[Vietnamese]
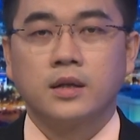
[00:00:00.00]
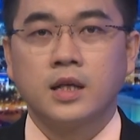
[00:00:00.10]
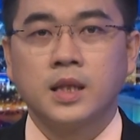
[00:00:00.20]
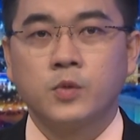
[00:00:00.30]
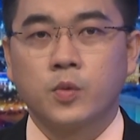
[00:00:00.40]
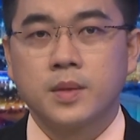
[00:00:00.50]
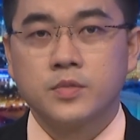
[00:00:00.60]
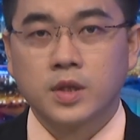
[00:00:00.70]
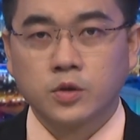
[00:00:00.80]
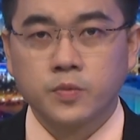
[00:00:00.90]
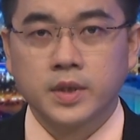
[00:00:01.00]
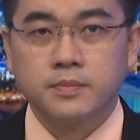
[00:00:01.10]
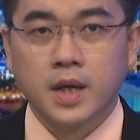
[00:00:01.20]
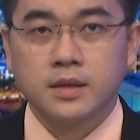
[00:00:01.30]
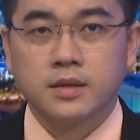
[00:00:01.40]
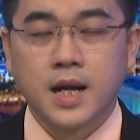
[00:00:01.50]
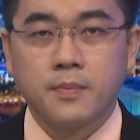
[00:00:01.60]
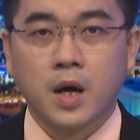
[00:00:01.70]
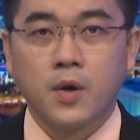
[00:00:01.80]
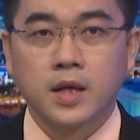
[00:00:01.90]
Để tiếp tục kiểm soát tốt dịch bệnh,
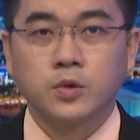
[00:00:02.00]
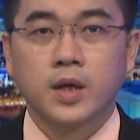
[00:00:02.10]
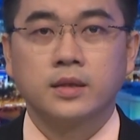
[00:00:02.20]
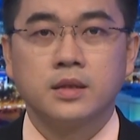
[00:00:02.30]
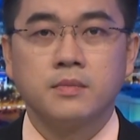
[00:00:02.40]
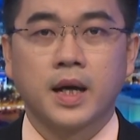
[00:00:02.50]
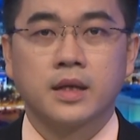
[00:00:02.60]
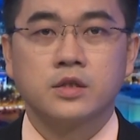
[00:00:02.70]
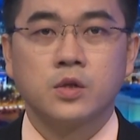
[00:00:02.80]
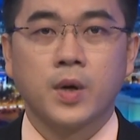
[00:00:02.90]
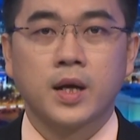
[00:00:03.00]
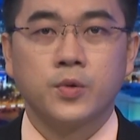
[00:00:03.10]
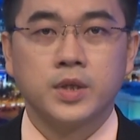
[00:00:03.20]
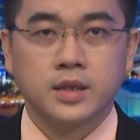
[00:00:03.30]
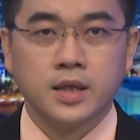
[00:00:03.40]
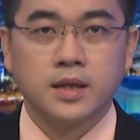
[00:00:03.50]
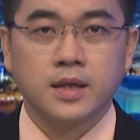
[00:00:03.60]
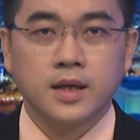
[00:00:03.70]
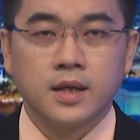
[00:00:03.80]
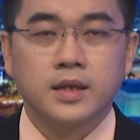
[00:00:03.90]
đảm bảo an toàn tính mạng, sức khỏe của nhân dân,
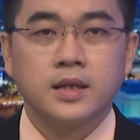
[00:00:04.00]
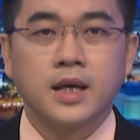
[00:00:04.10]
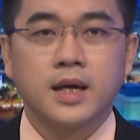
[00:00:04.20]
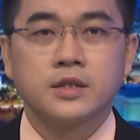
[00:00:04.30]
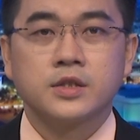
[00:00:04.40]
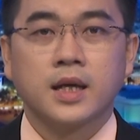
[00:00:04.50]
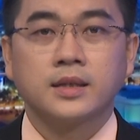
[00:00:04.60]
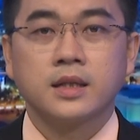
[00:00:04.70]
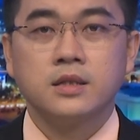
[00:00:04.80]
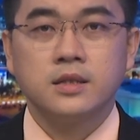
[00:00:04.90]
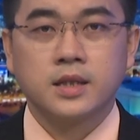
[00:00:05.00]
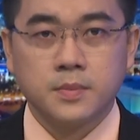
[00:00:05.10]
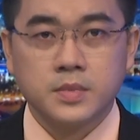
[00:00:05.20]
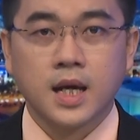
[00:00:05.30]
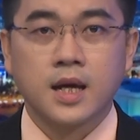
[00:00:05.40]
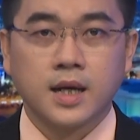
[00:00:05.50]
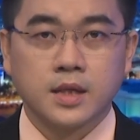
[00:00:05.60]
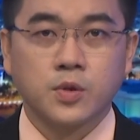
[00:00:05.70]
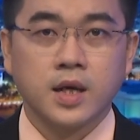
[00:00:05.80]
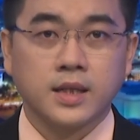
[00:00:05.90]
Kiên Giang sẽ tăng cường kiểm tra,
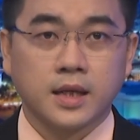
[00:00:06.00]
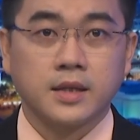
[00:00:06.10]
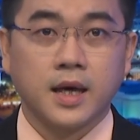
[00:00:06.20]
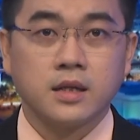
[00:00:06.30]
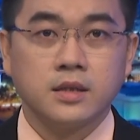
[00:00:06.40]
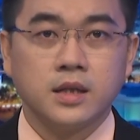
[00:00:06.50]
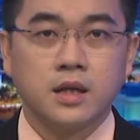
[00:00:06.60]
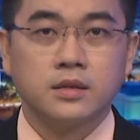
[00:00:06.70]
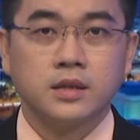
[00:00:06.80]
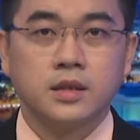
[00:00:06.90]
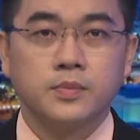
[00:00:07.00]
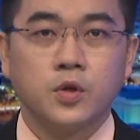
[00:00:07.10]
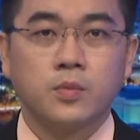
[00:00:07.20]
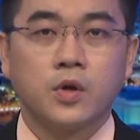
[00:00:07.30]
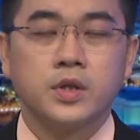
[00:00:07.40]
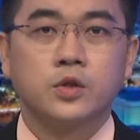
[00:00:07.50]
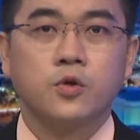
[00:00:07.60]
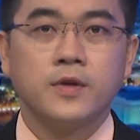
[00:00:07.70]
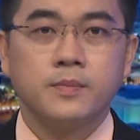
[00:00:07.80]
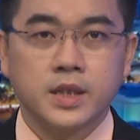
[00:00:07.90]
rà soát chặt chẽ người dân từ vùng có dịch
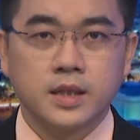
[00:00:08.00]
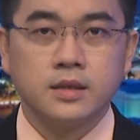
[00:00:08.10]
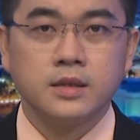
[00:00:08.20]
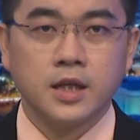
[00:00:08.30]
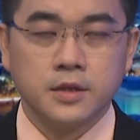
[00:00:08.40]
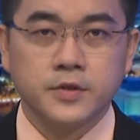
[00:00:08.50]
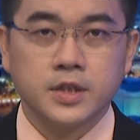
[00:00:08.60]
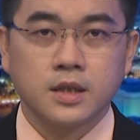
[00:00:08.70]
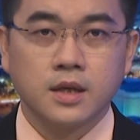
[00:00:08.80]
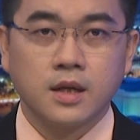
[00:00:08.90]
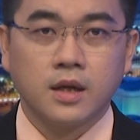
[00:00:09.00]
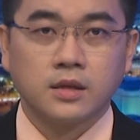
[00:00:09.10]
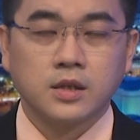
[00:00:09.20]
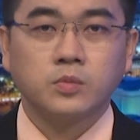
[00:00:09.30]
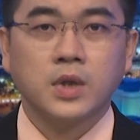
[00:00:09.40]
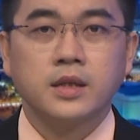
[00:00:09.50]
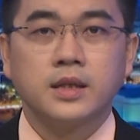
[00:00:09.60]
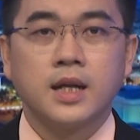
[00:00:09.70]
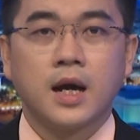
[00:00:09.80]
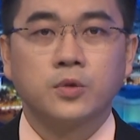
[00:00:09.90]
COVID-19 về địa phương, đồng thời
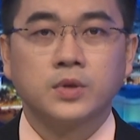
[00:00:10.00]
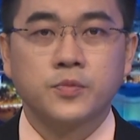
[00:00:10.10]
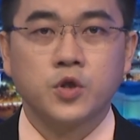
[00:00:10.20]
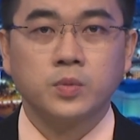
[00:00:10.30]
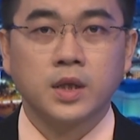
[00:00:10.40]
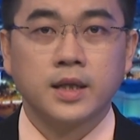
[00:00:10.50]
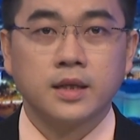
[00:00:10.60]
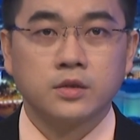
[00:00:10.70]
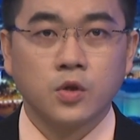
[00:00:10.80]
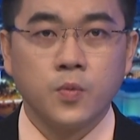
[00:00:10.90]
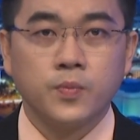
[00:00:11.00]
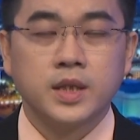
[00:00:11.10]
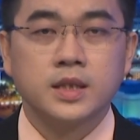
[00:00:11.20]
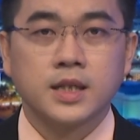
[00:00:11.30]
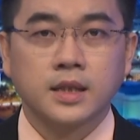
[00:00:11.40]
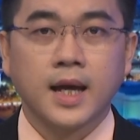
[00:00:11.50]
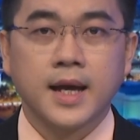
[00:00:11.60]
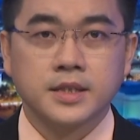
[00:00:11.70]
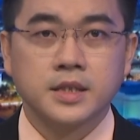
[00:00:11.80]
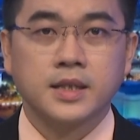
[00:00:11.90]
chỉ đạo tập trung thực hiện tốt chính sách
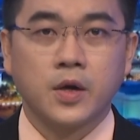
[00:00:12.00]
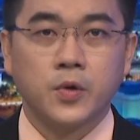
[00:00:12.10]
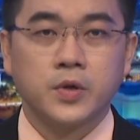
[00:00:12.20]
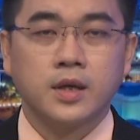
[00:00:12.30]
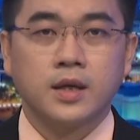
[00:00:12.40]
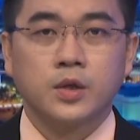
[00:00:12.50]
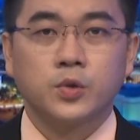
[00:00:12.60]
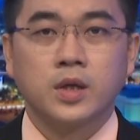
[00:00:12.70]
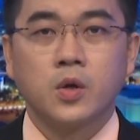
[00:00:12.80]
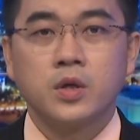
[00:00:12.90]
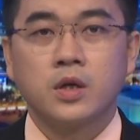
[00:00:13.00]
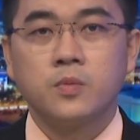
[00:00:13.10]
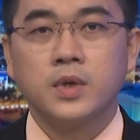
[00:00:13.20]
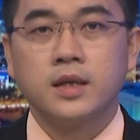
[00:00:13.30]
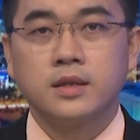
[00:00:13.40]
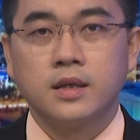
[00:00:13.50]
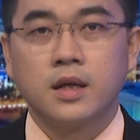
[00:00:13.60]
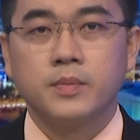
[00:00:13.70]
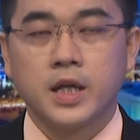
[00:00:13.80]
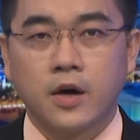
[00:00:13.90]
an sinh xã hội, tuyệt đối không để người
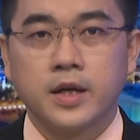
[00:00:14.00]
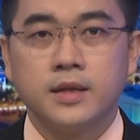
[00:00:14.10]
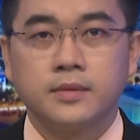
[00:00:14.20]
dân bị đói.